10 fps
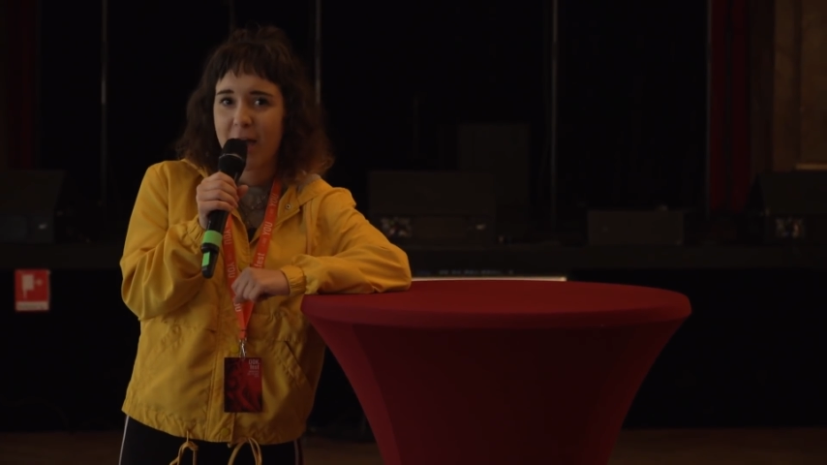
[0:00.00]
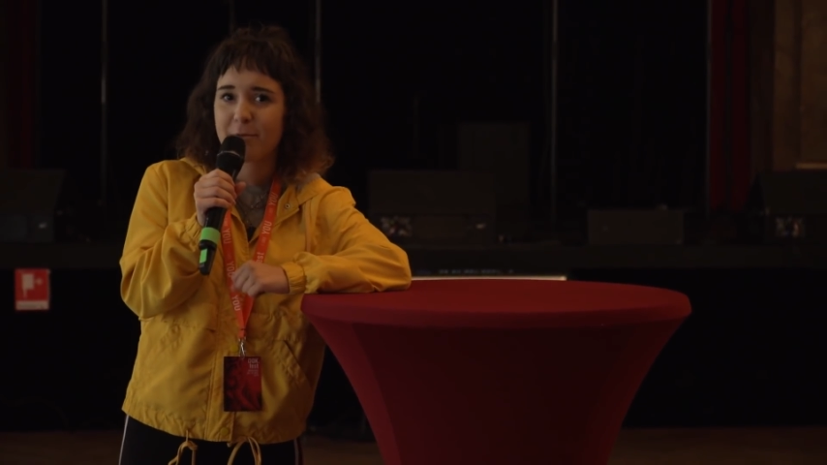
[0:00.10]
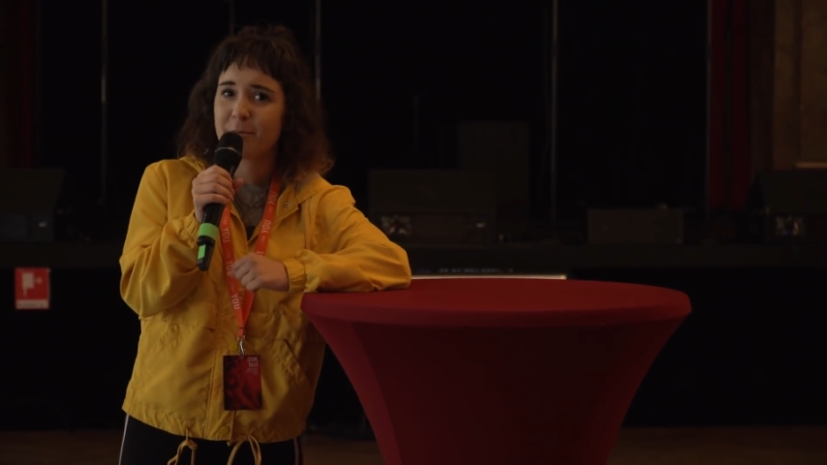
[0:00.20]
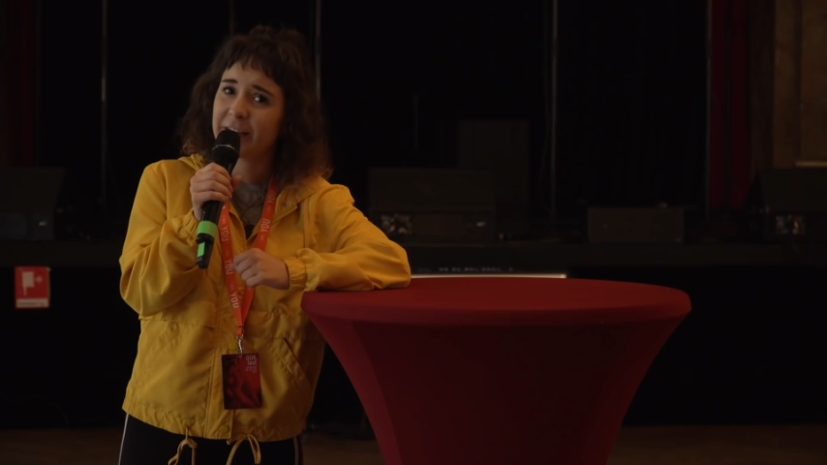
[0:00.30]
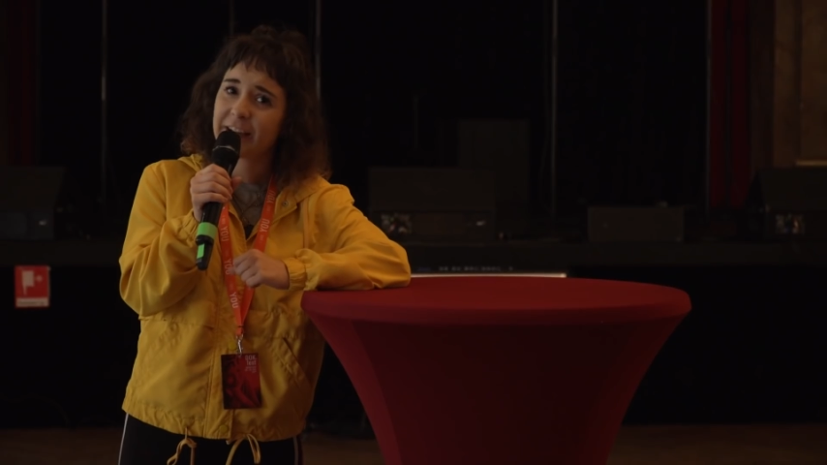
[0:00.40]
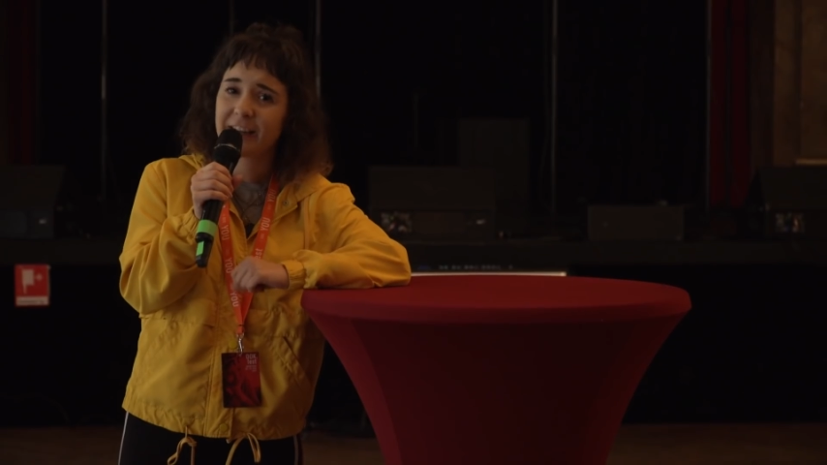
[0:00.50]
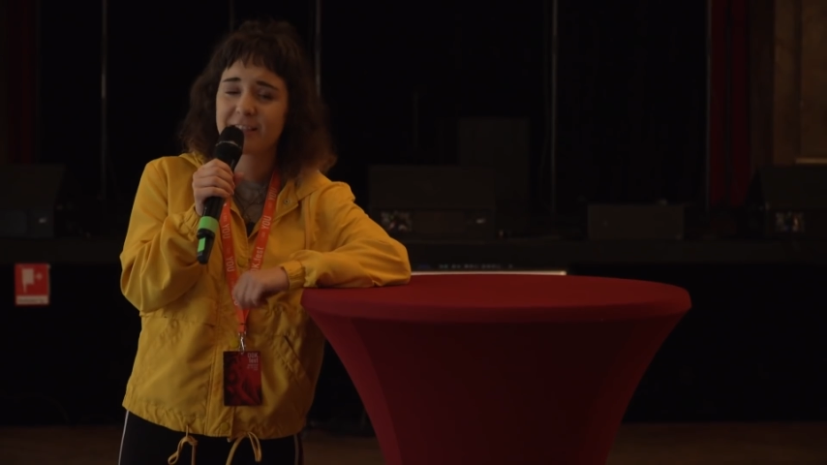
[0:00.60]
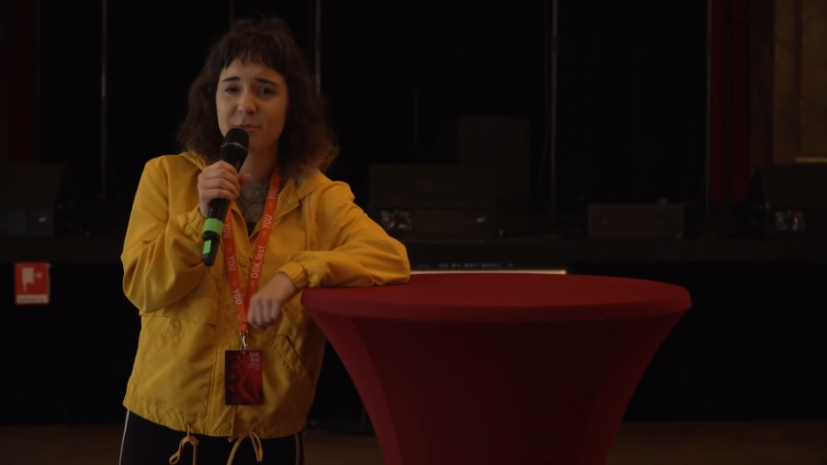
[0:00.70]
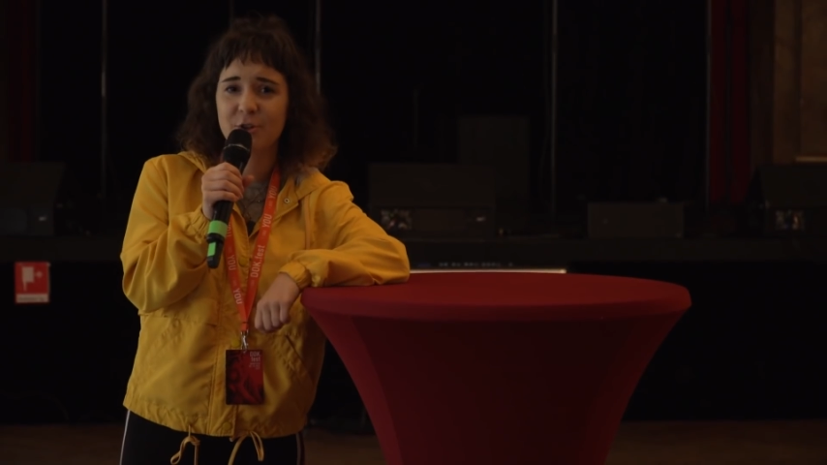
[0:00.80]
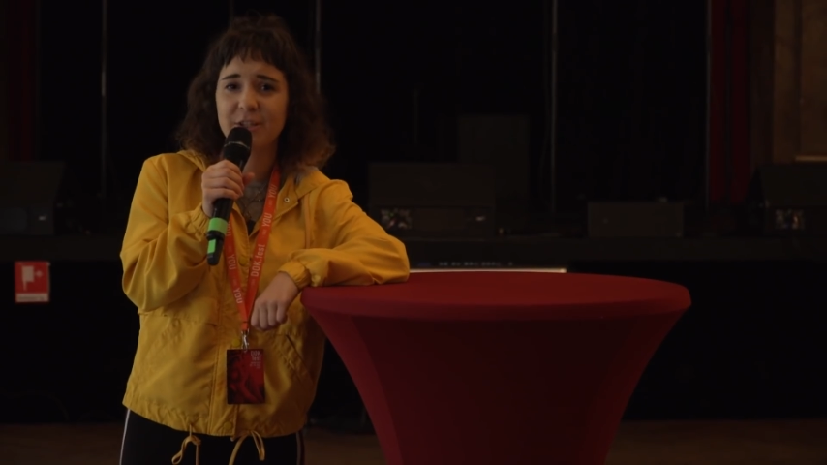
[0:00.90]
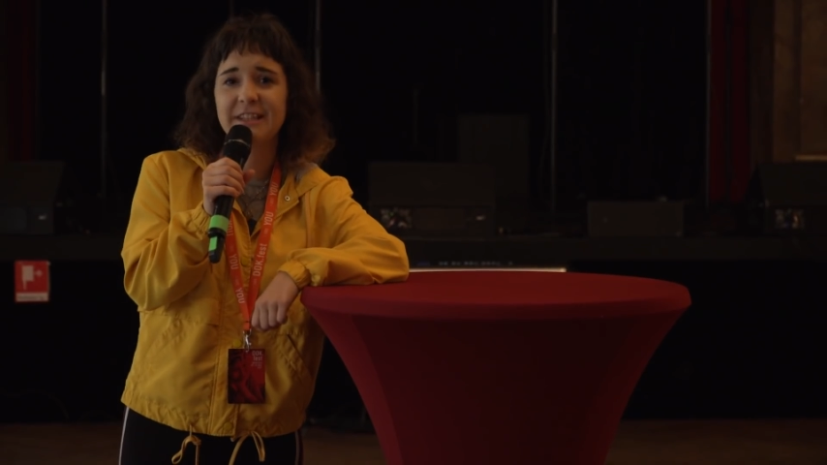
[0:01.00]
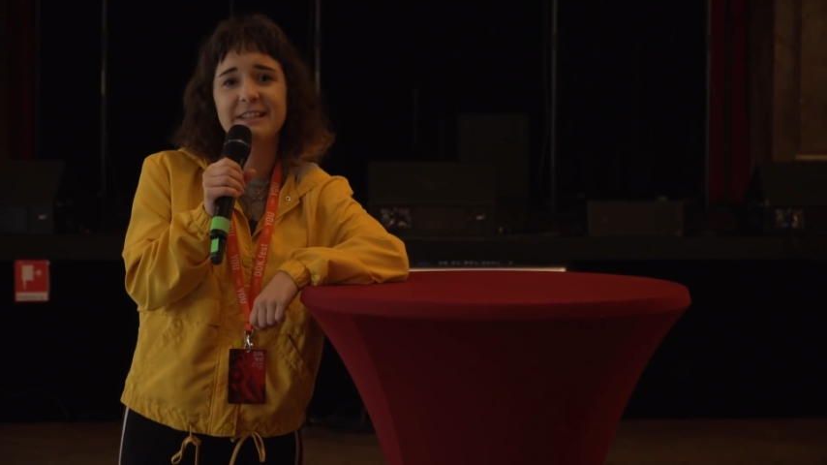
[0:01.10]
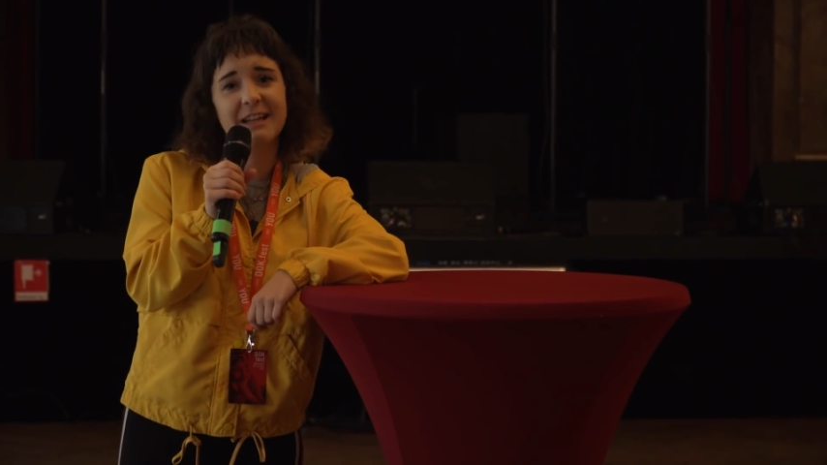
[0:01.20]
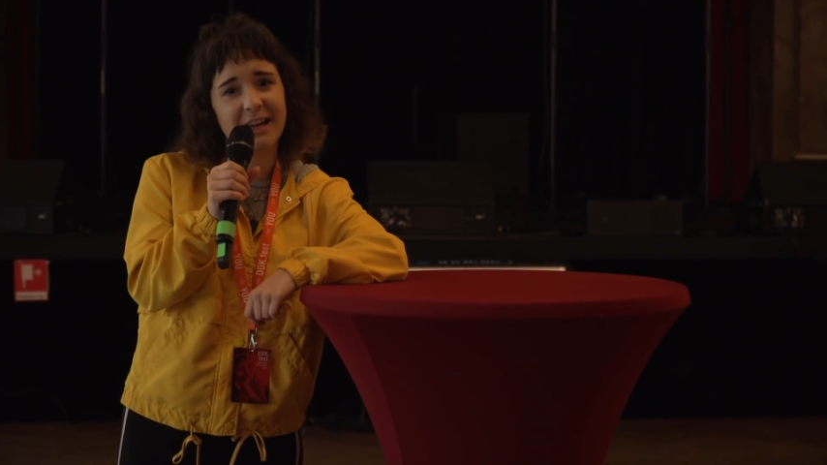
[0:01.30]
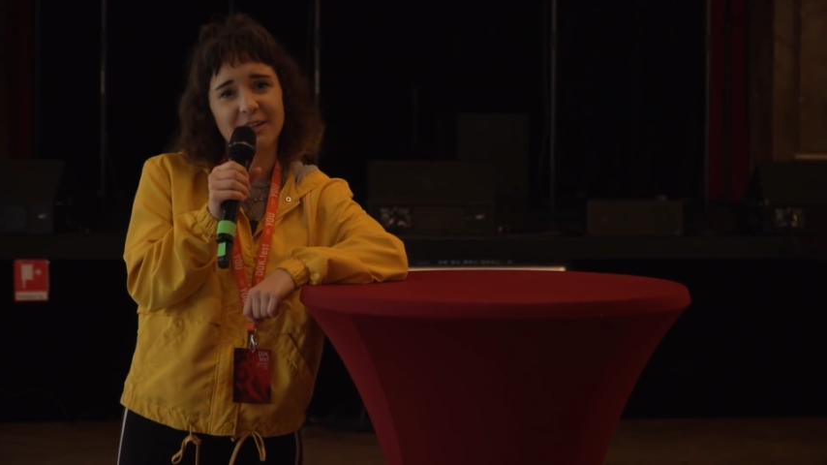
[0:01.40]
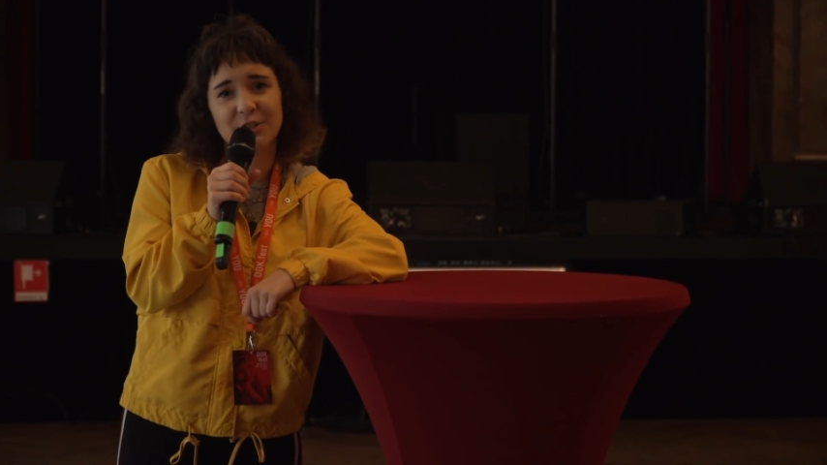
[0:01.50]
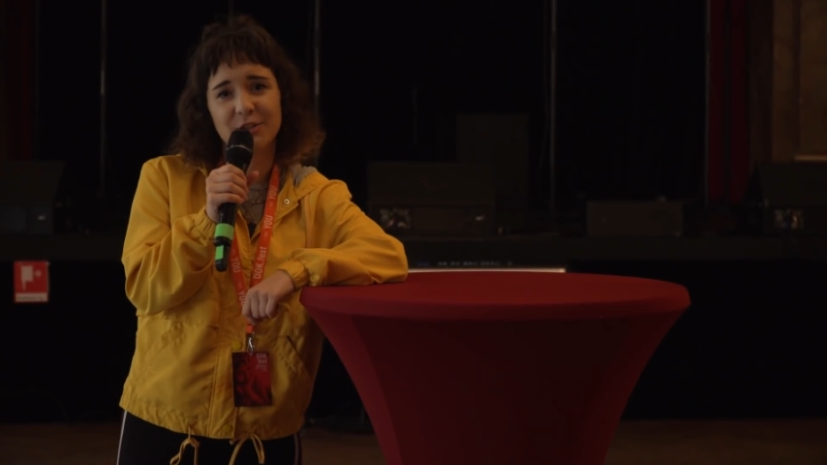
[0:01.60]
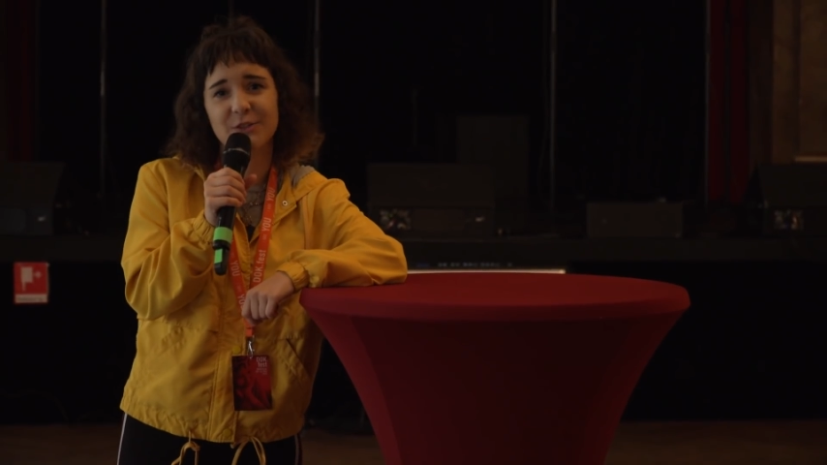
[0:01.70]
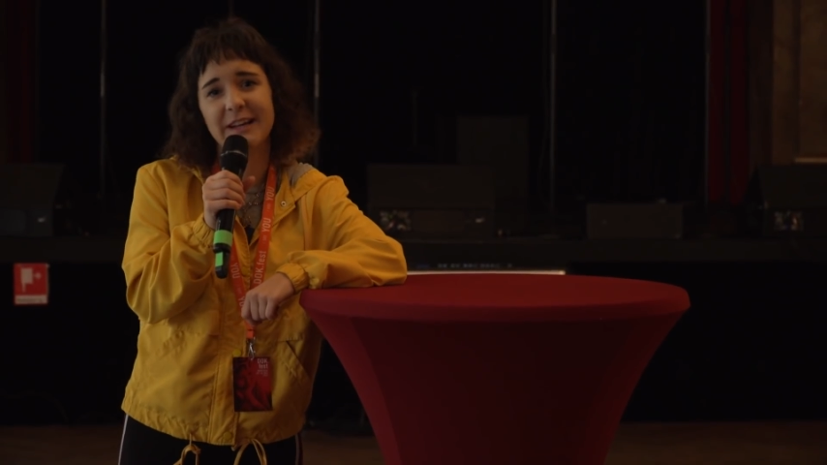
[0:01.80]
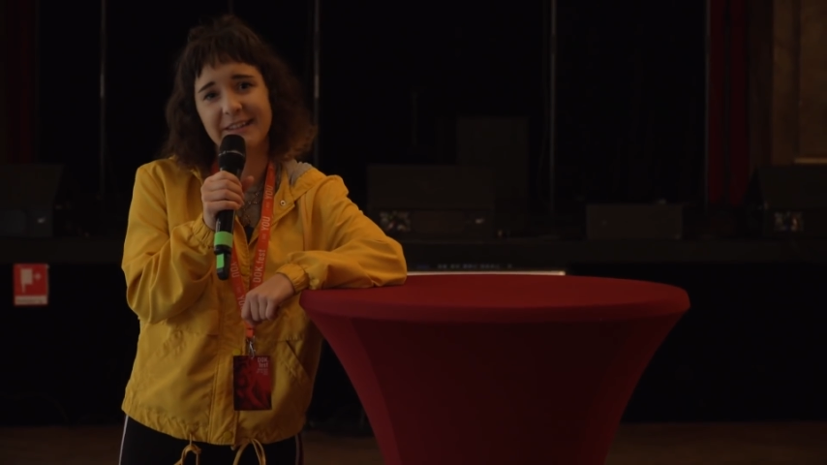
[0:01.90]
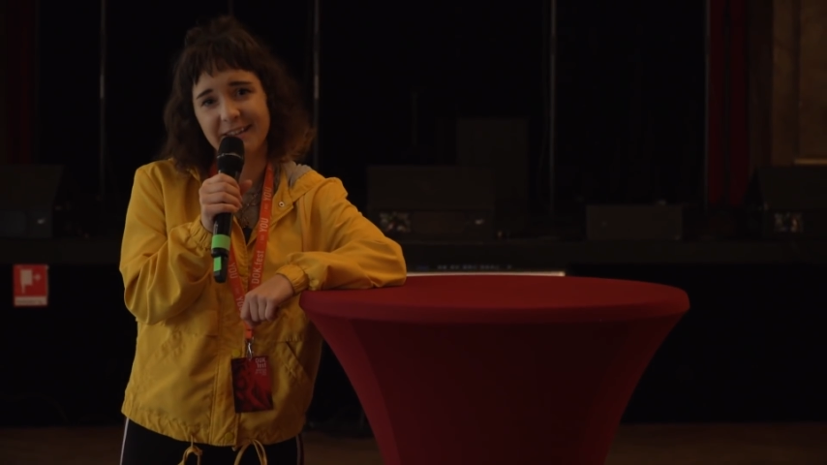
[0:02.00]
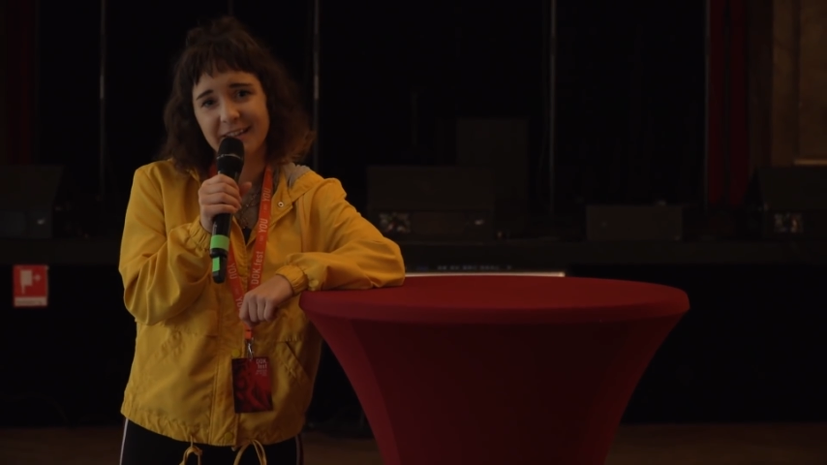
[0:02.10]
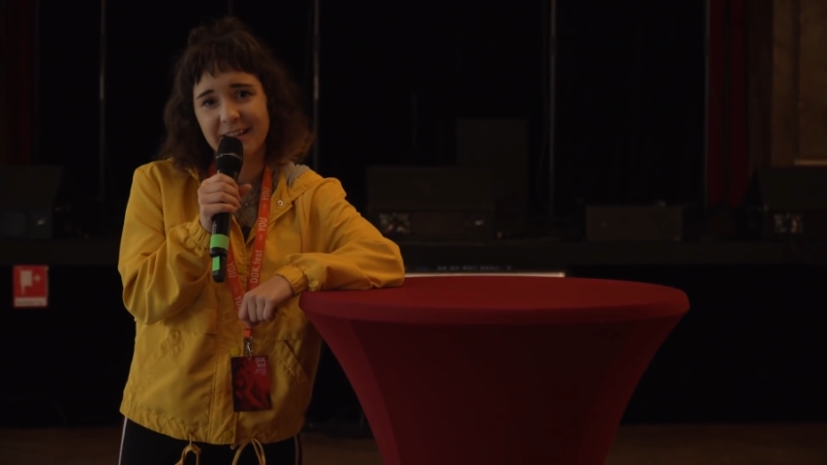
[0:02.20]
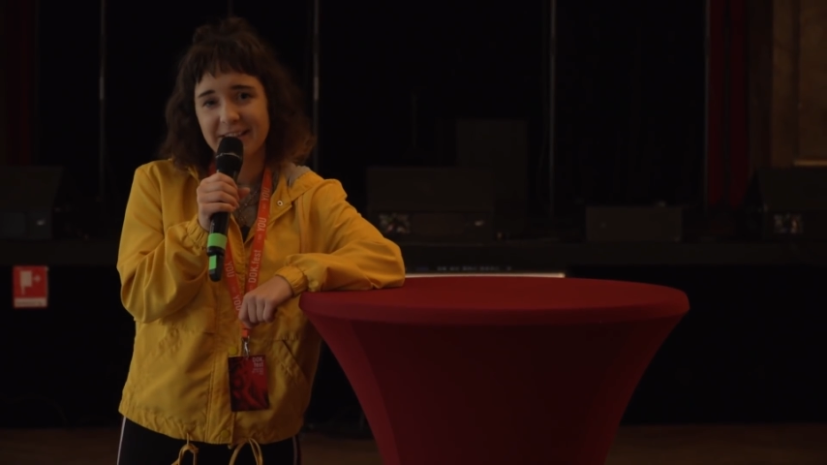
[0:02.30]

aber meine Reise mit euch geht hier leider schon zu Ende.